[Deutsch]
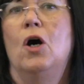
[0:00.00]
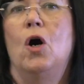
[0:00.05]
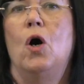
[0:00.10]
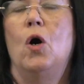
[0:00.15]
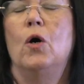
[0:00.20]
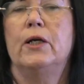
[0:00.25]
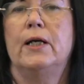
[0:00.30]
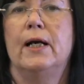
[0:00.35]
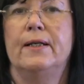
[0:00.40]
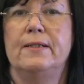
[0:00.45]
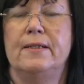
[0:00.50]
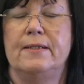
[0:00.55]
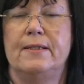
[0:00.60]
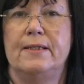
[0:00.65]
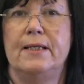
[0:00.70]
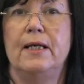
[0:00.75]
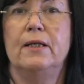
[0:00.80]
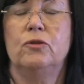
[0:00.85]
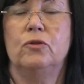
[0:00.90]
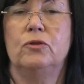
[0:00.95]

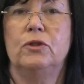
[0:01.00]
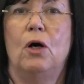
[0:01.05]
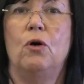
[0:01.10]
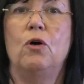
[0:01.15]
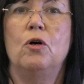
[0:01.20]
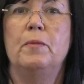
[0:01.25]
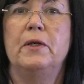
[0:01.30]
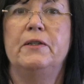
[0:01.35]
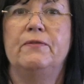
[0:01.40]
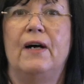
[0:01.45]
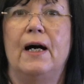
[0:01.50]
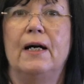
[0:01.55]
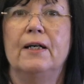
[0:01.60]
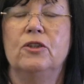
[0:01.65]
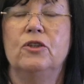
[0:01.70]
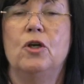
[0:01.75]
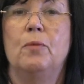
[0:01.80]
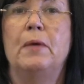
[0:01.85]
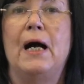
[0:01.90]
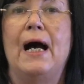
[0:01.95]
organisiert und auch mit
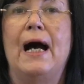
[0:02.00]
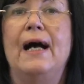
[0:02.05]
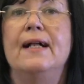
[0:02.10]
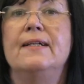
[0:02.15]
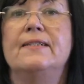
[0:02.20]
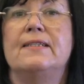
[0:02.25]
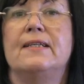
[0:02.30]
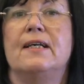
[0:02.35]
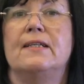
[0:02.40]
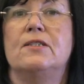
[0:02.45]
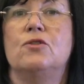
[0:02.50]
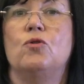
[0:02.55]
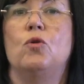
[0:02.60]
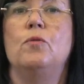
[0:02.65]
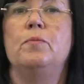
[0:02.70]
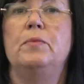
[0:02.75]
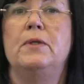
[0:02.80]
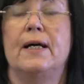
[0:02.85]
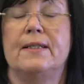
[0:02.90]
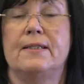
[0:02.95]
wahrgenommen, als es
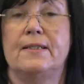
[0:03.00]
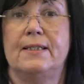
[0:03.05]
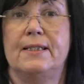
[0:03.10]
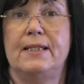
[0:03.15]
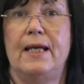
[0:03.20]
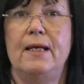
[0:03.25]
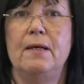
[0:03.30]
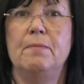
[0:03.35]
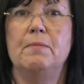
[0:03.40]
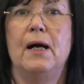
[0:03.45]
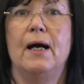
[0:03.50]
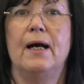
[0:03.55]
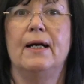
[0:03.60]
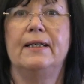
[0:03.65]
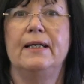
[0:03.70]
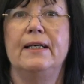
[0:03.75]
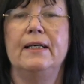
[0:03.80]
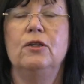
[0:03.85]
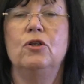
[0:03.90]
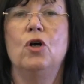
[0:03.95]
um das Thema
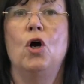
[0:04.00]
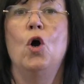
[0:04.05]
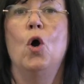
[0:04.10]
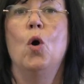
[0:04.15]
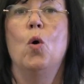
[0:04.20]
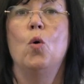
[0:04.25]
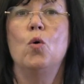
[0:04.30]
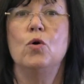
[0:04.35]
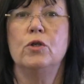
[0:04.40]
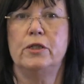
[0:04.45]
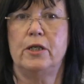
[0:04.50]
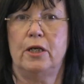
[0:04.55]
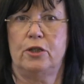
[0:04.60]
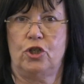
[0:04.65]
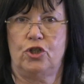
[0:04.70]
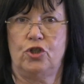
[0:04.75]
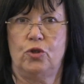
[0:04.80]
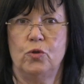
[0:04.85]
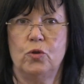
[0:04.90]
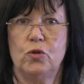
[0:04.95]
ging,
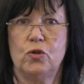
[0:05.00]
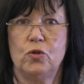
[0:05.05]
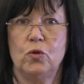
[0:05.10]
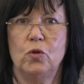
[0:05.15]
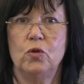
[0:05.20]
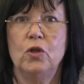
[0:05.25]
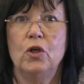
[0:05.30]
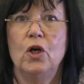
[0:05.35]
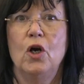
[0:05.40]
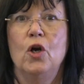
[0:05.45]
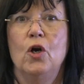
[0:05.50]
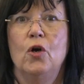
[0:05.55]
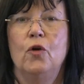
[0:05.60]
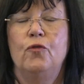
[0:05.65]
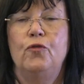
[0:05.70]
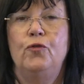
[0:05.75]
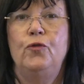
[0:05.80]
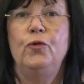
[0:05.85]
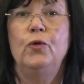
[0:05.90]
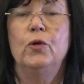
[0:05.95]
Unterstützung
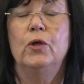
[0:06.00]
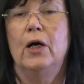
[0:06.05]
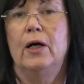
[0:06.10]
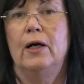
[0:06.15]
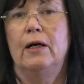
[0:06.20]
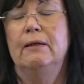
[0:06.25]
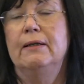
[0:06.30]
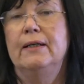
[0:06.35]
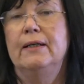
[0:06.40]
für